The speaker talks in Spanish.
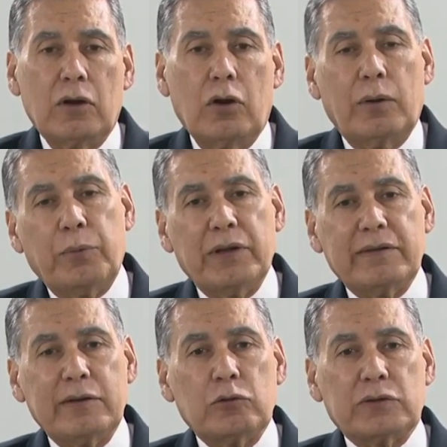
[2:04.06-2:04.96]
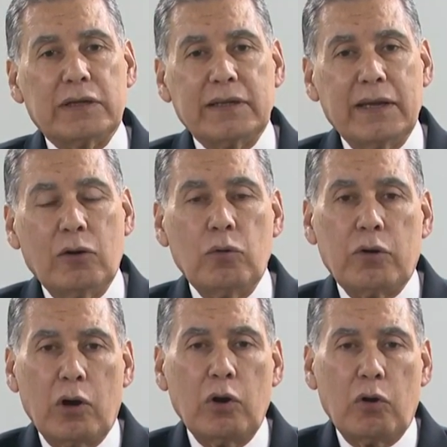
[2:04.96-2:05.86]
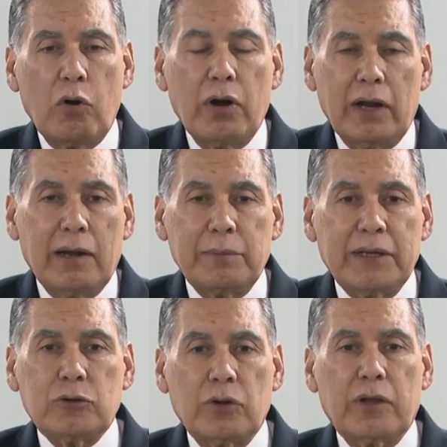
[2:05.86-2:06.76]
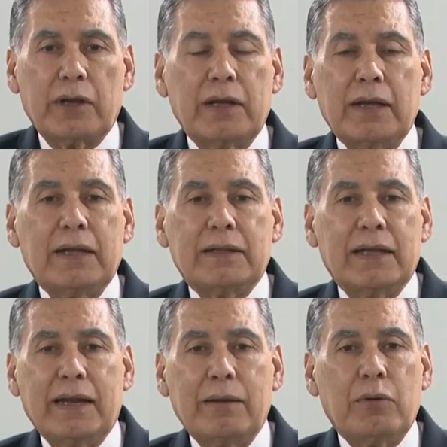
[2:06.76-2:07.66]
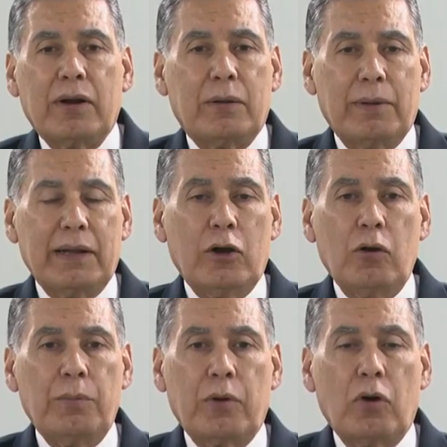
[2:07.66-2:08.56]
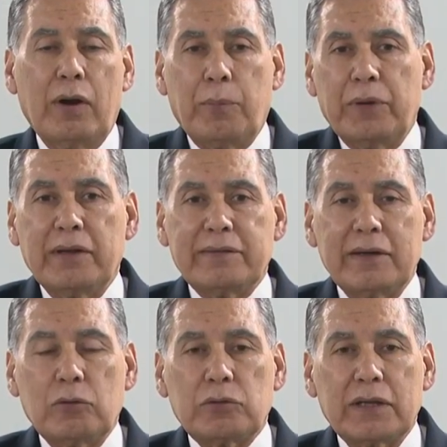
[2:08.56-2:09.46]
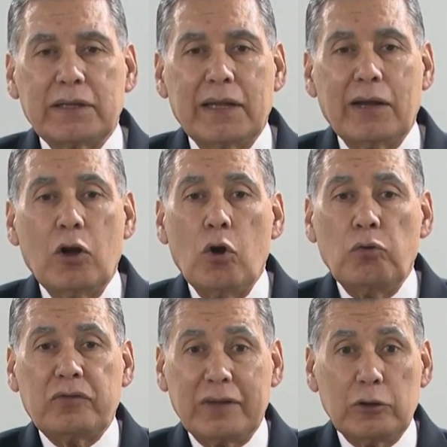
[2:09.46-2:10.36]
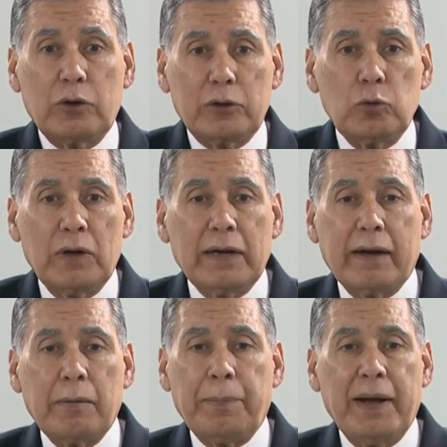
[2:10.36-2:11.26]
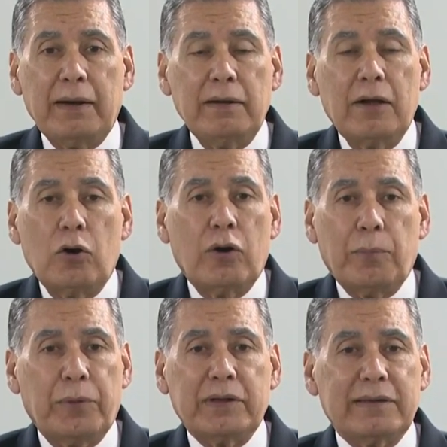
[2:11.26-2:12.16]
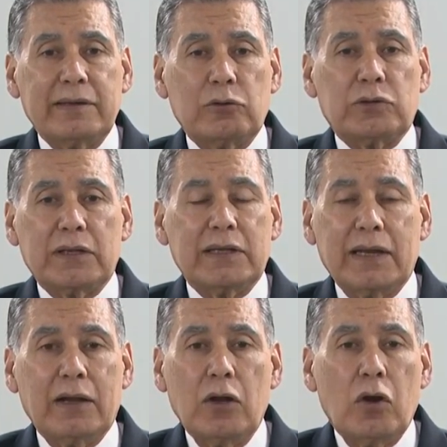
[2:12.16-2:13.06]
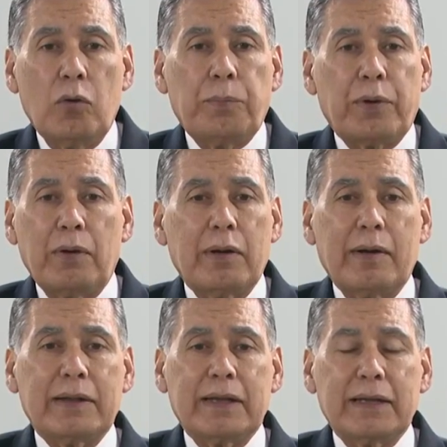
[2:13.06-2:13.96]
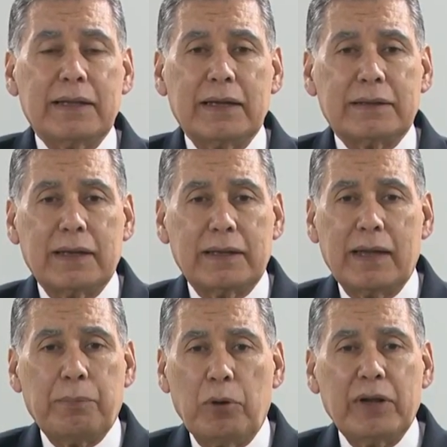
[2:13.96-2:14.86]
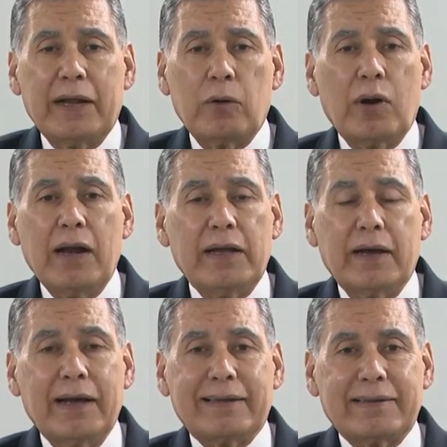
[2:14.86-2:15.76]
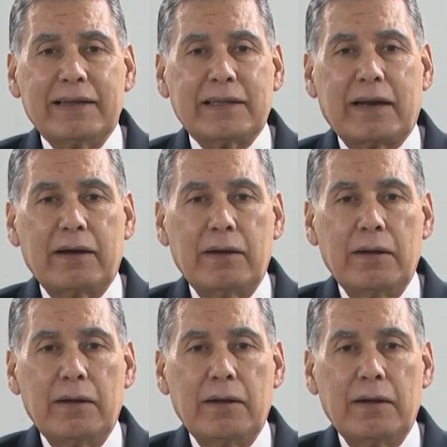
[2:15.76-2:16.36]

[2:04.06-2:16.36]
o le pueden decir que usted tiene un congelamiento de, nervios a nivel de hombro, o le pueden decir que usted tiene un síndrome de túnel carpal, o le pueden decir que usted tiene un problema de, este, polineuralgia, etc.